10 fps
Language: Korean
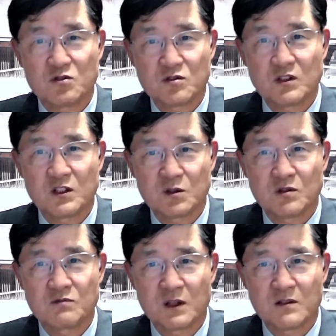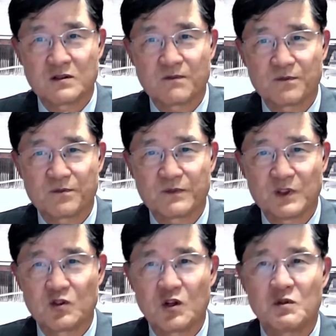있지 기도원 입장에서
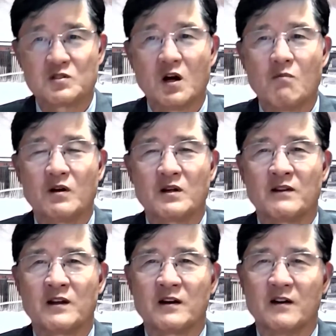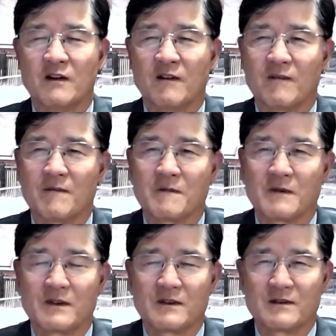그럼 이제 싸움밖에 안 되는 거예요
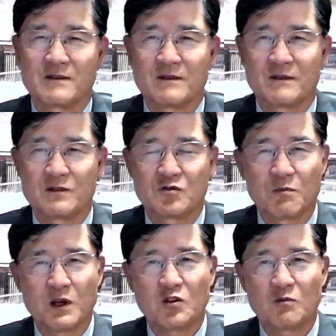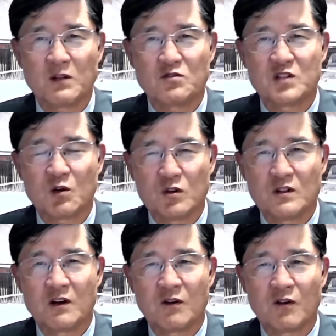손바닥도 마주쳐
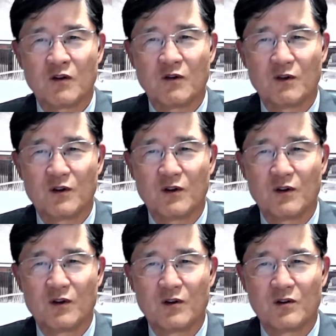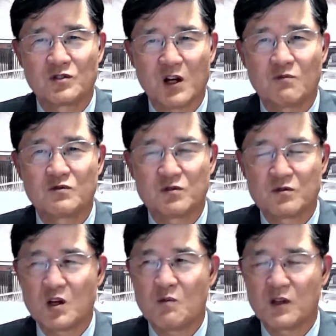올린다고 싸움,
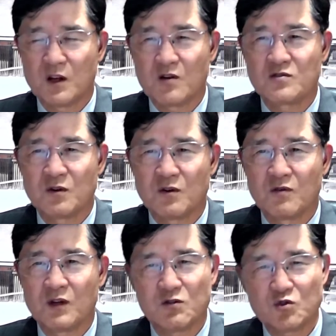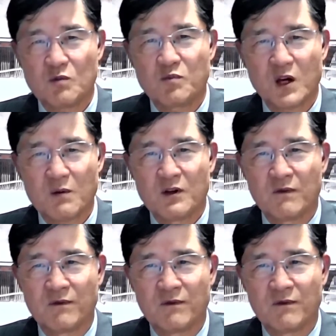싸움이 되는 거죠 한쪽이 피하면